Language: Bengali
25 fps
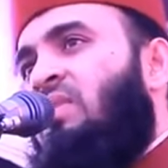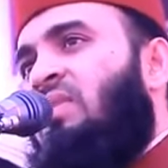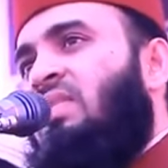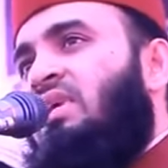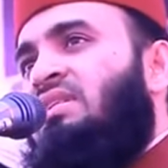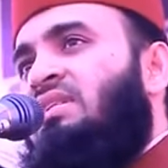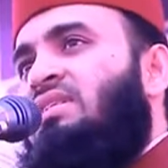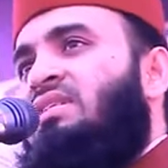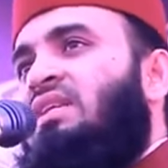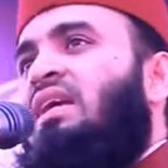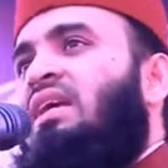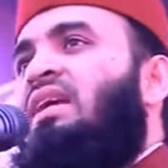
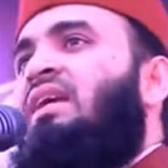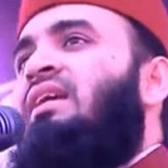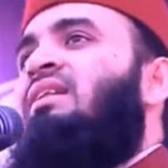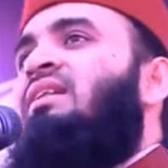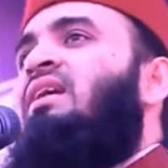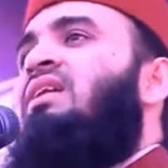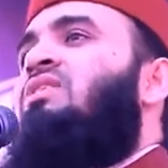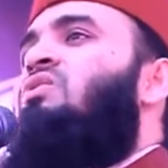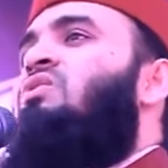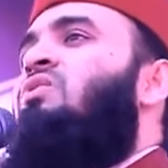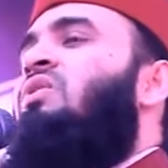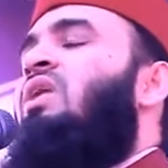
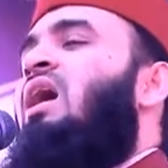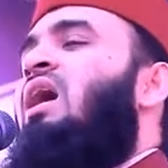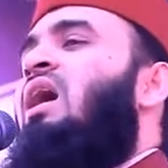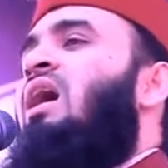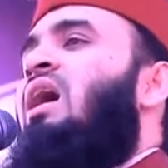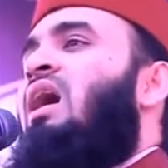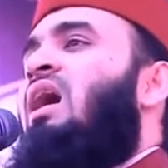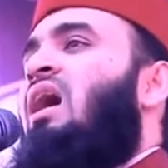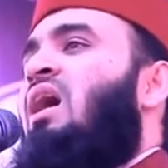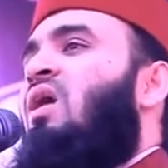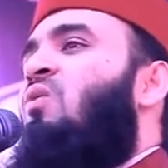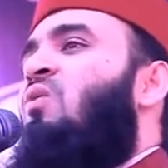সাইয়েদাতুনা
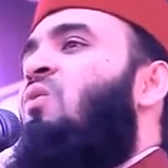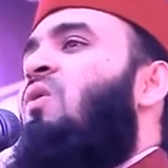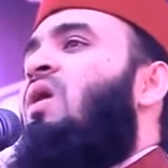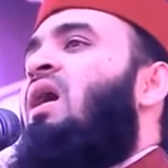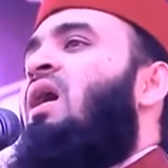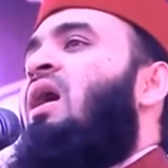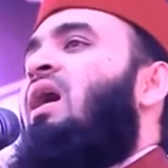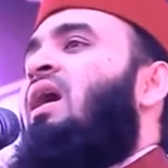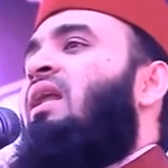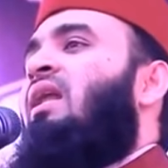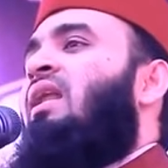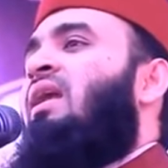হাওয়া
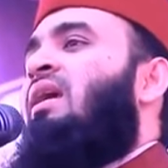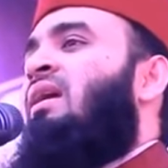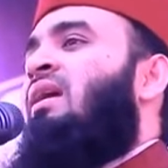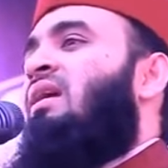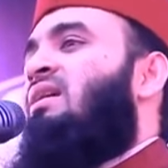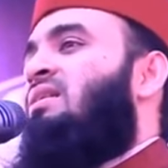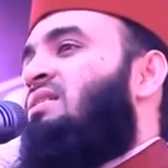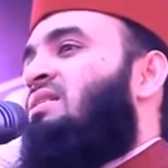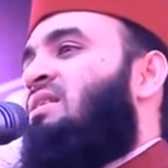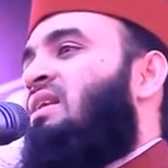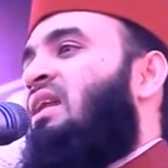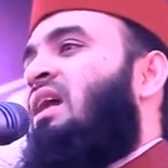
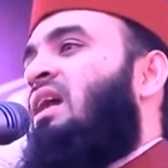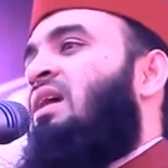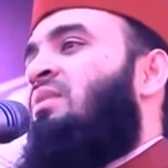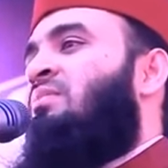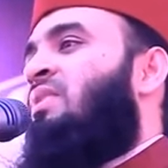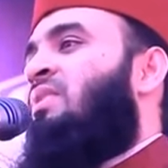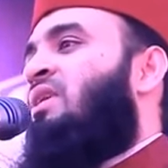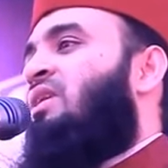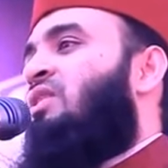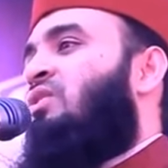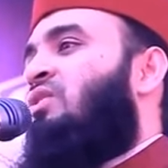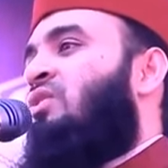আলাইহিস
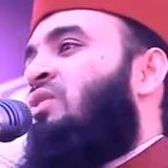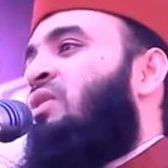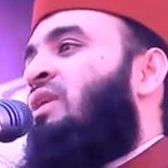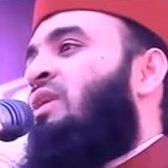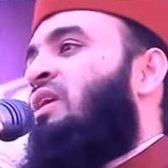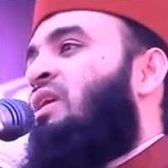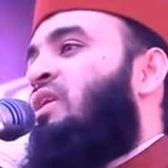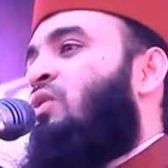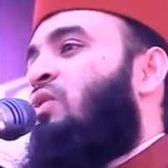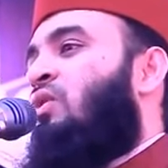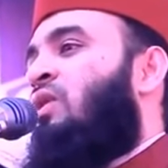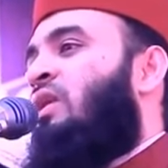সালামকে তৈরি
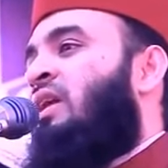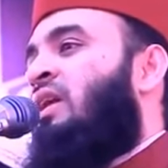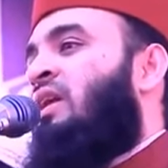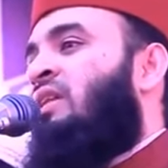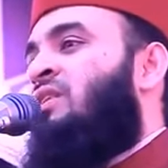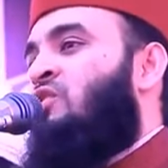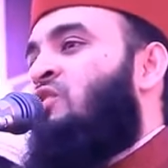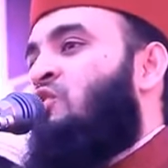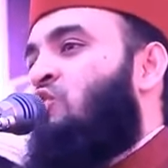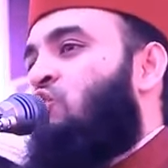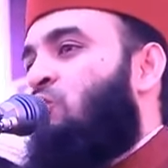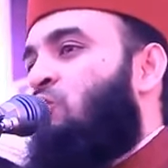করলেন
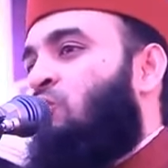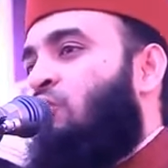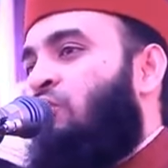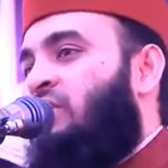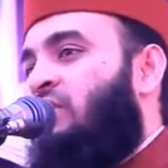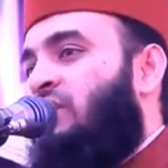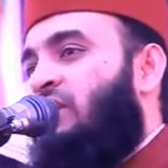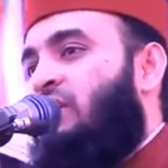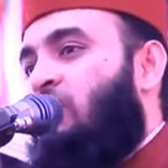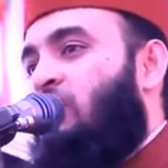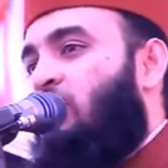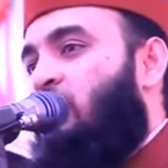
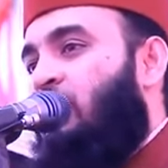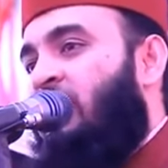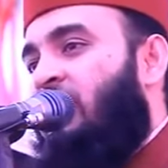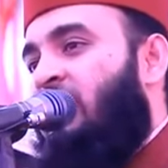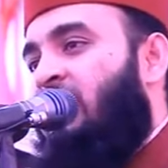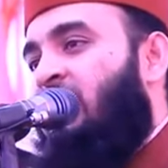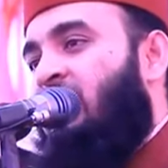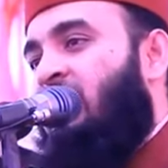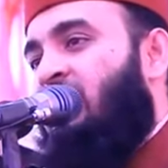যুবতী করে